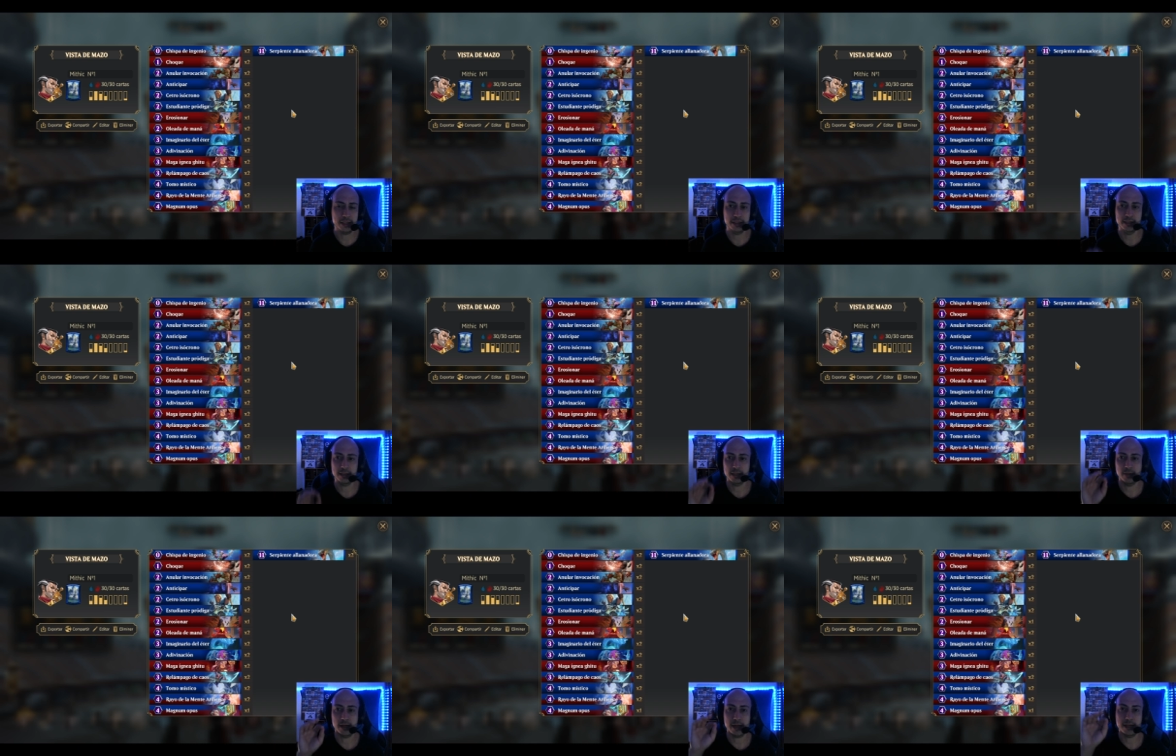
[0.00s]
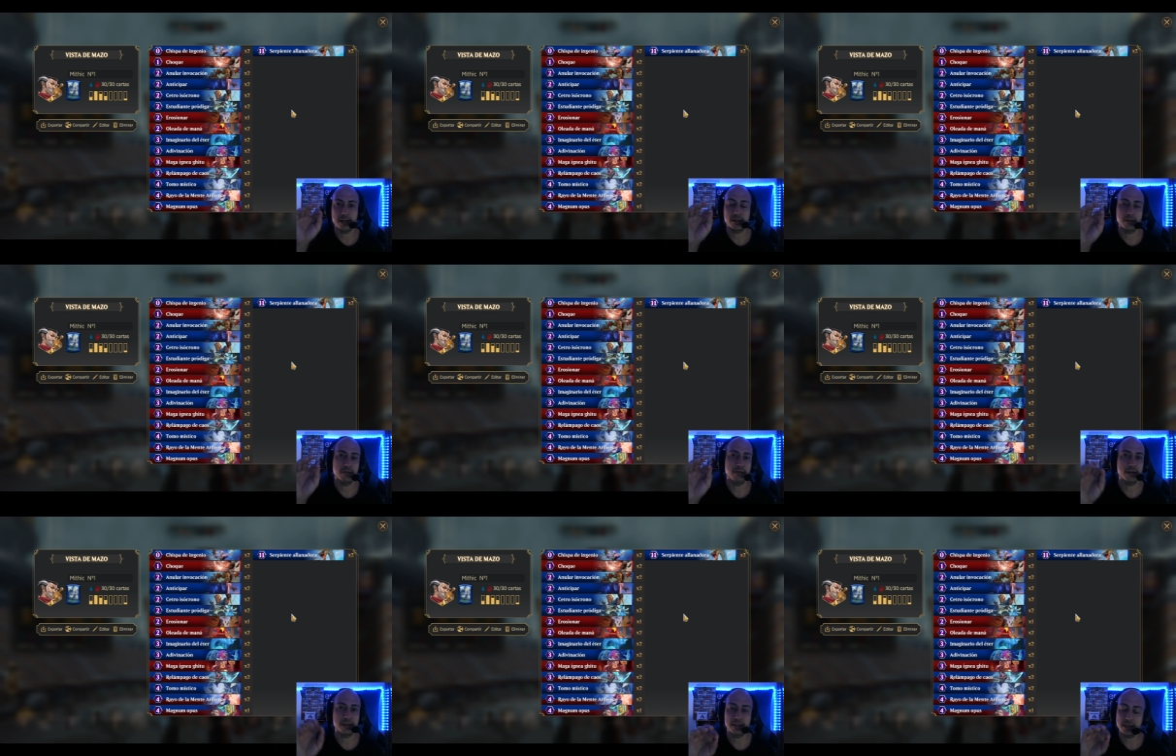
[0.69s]
Tienes que ver a quién te
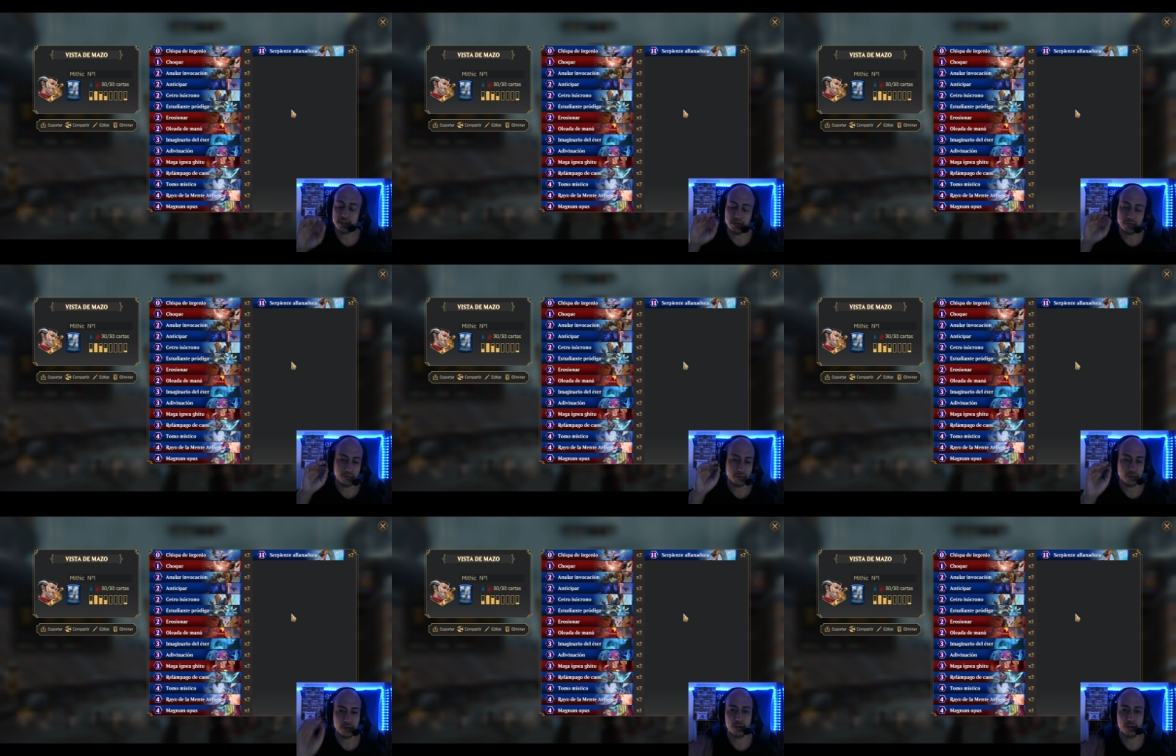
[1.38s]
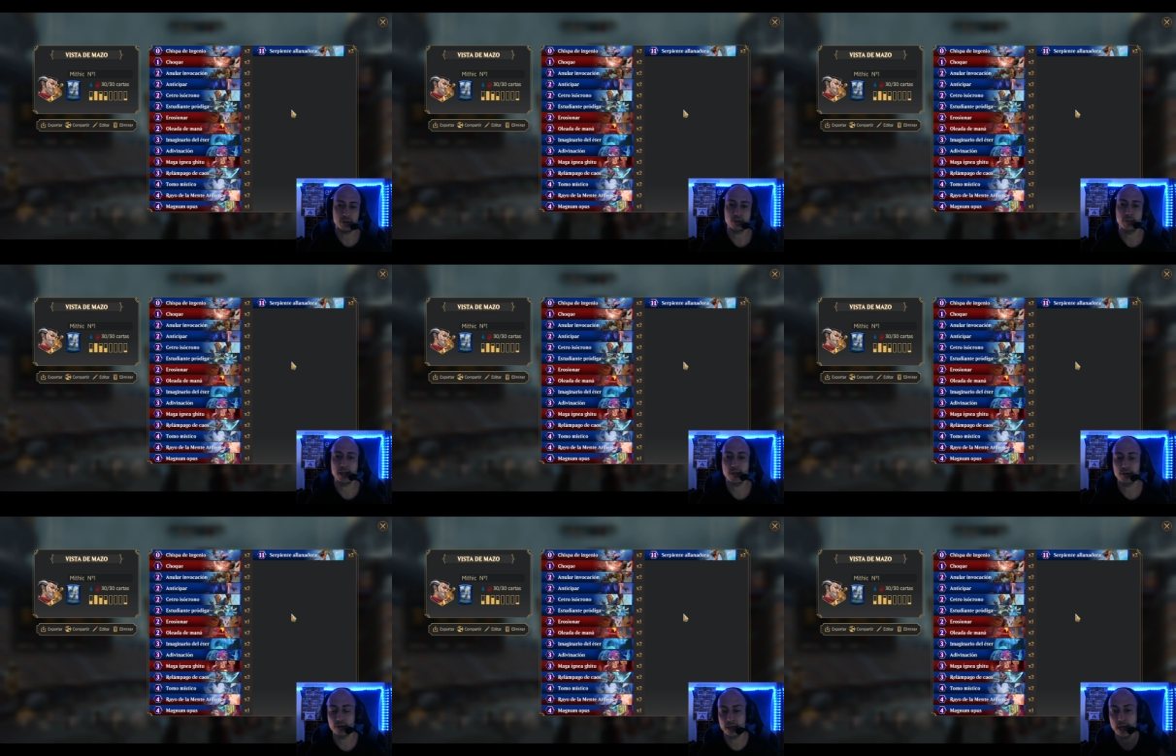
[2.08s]
enfrentas y en función de eso tomar
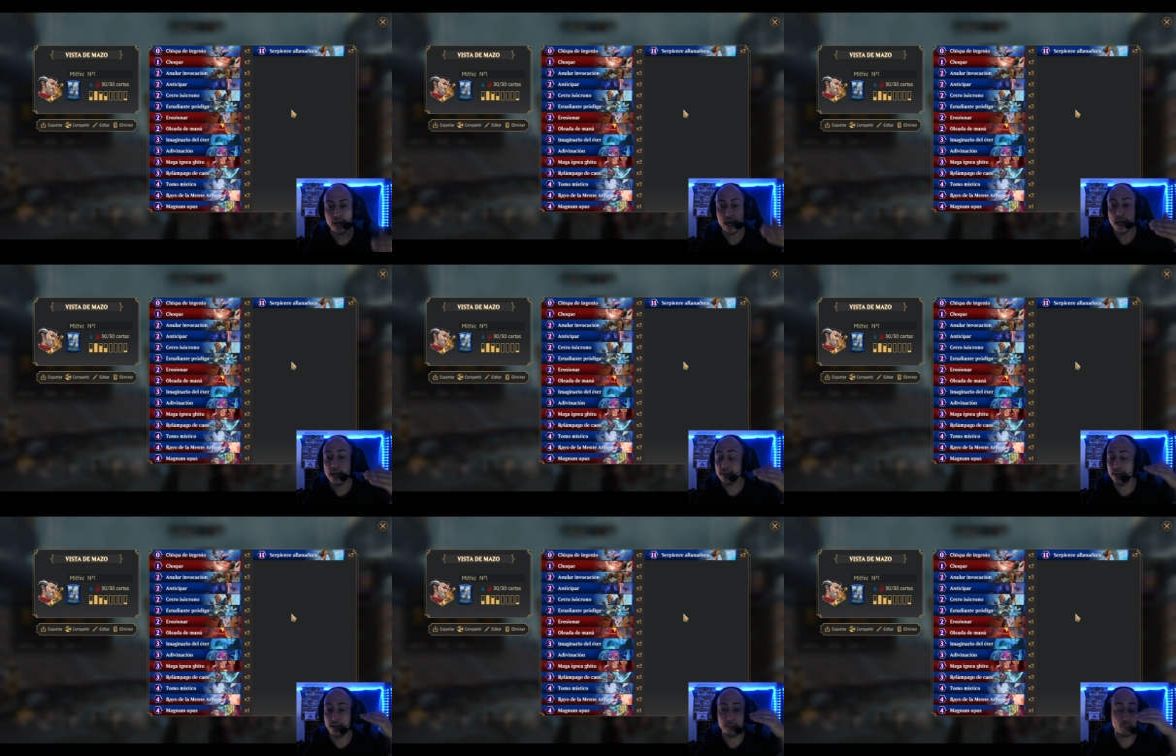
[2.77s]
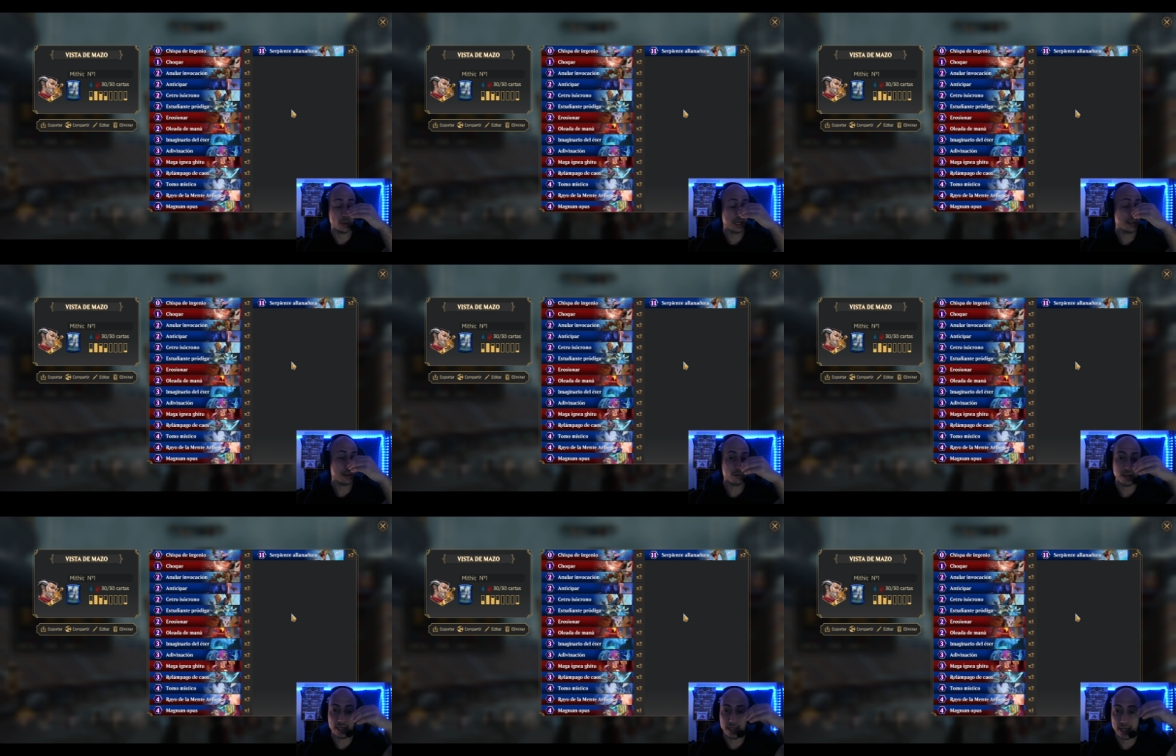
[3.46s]
decisiones. podría hacer
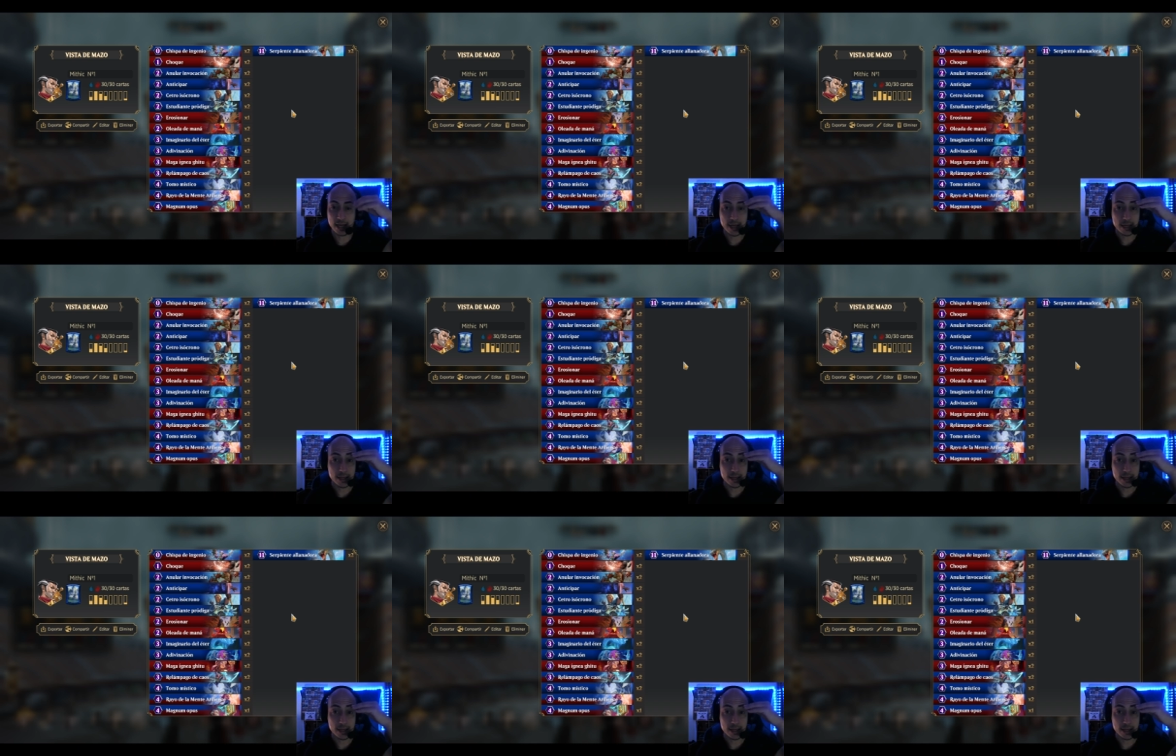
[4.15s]
una guía